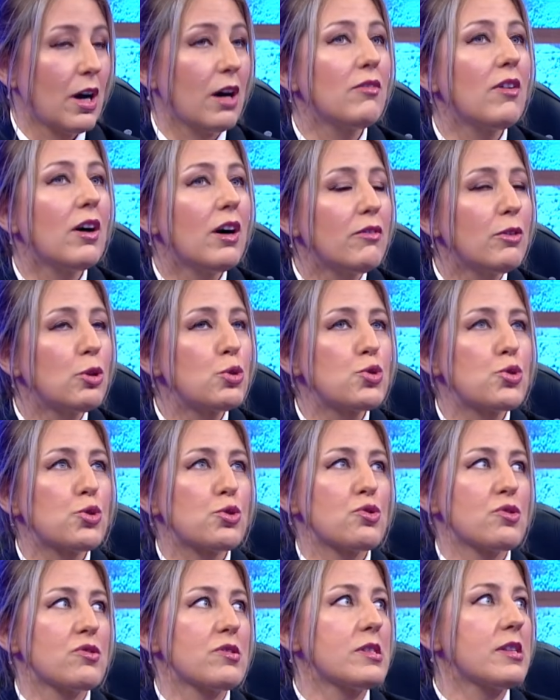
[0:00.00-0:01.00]
Hava hava
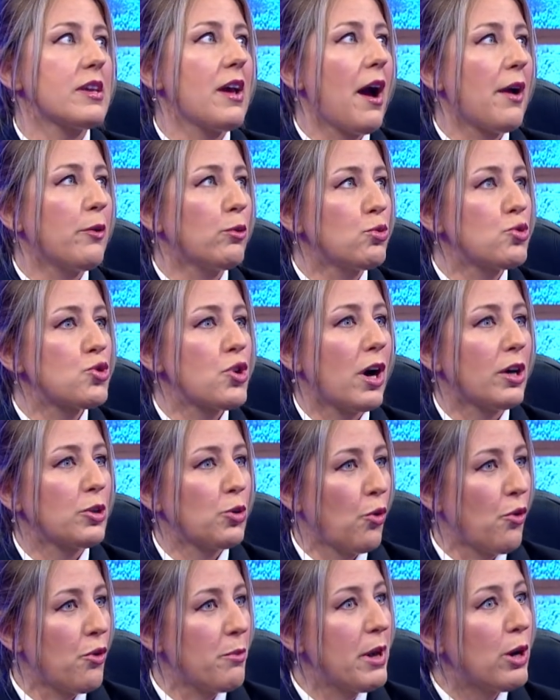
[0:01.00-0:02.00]
uçuyorsunuz, diğer uçağı
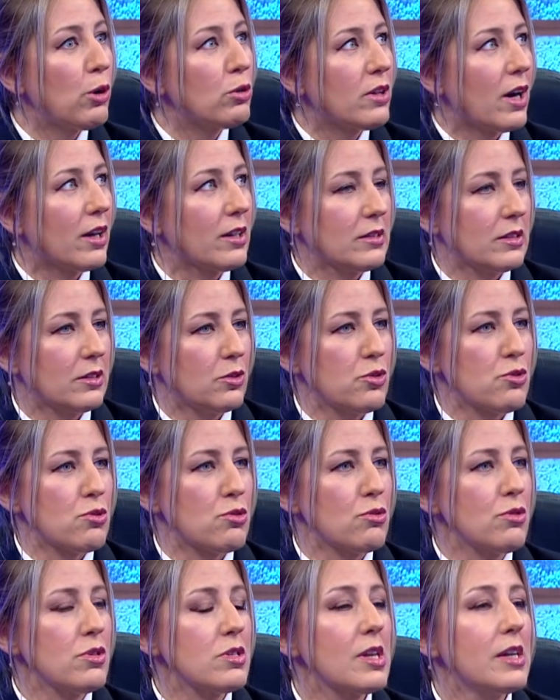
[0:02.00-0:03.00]
görmeye
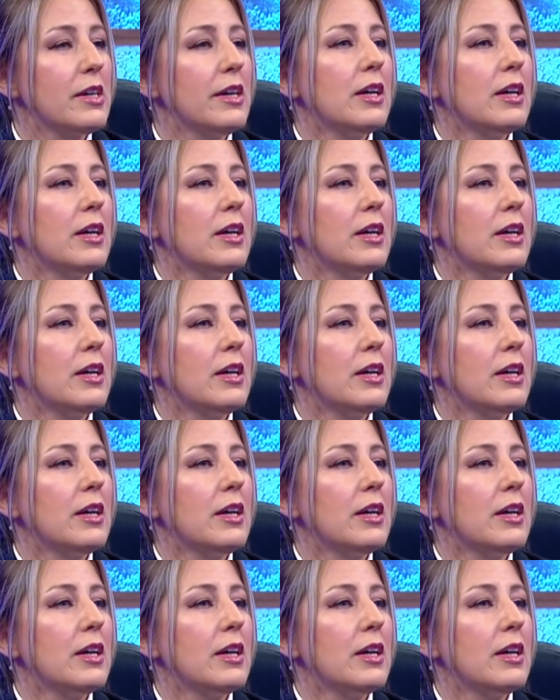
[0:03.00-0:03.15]
odaklanıyorsunuz.